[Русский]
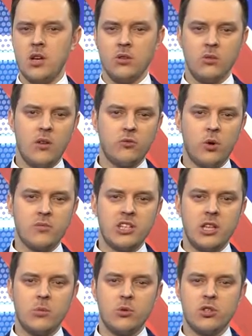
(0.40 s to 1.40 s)
Ну а в Томске на
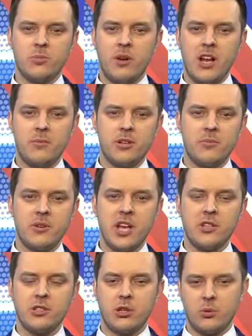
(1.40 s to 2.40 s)
муниципальное предприятие,
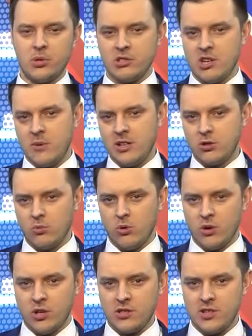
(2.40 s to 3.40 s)
которое занимается
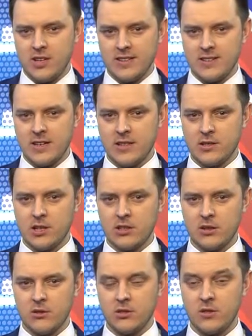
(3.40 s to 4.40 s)
уборкой снега с городских
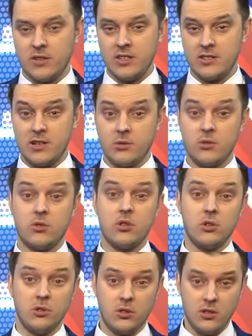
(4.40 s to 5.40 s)
дорог, завели сразу
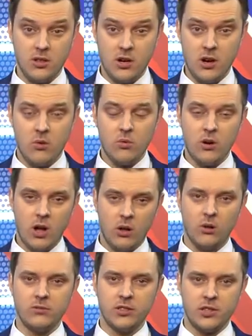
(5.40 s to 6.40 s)
4
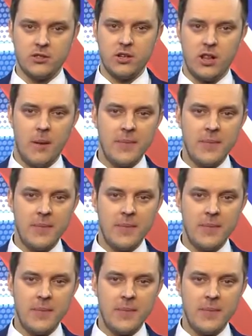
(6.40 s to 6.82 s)
уголовных дела.